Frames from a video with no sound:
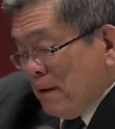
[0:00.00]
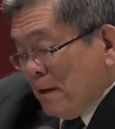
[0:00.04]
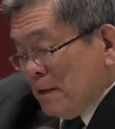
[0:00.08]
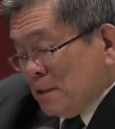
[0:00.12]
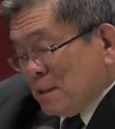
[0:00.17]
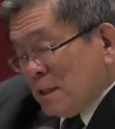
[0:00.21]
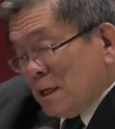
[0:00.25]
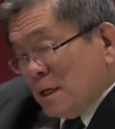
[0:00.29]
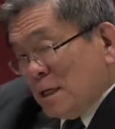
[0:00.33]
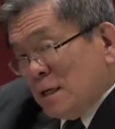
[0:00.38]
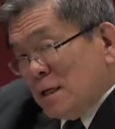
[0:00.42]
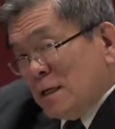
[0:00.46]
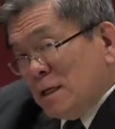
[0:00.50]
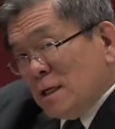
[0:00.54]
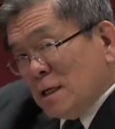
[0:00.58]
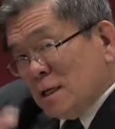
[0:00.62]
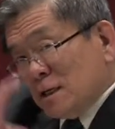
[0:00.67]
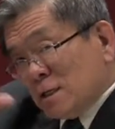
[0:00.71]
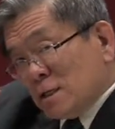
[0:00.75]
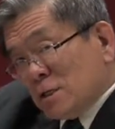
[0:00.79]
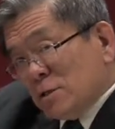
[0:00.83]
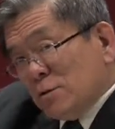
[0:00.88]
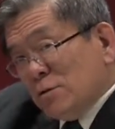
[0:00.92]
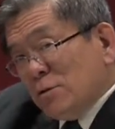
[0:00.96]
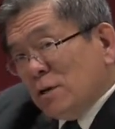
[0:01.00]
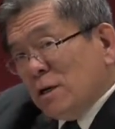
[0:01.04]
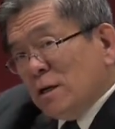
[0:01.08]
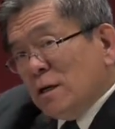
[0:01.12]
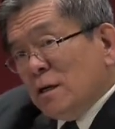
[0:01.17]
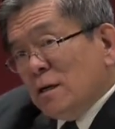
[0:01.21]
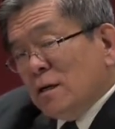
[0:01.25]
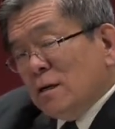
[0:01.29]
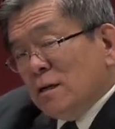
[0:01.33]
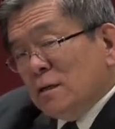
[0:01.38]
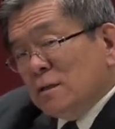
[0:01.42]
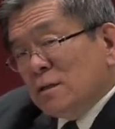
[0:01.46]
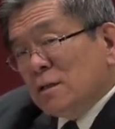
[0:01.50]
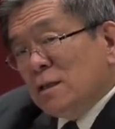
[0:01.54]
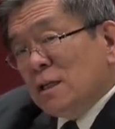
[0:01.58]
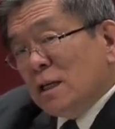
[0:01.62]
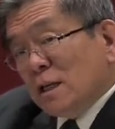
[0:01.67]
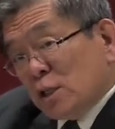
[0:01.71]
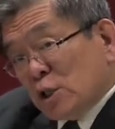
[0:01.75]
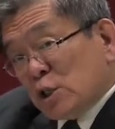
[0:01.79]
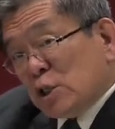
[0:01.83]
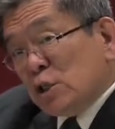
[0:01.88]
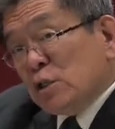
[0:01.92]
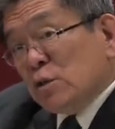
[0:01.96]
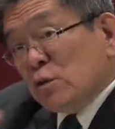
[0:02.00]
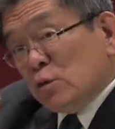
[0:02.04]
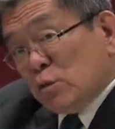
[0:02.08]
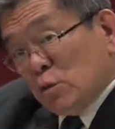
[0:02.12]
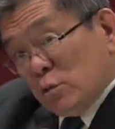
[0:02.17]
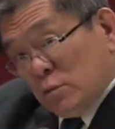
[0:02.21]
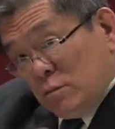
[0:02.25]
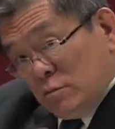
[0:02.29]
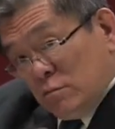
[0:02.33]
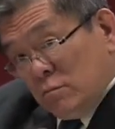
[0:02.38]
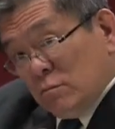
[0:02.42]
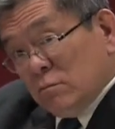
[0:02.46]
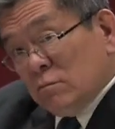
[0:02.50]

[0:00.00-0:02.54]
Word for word: 这个恩典之约是一个制度，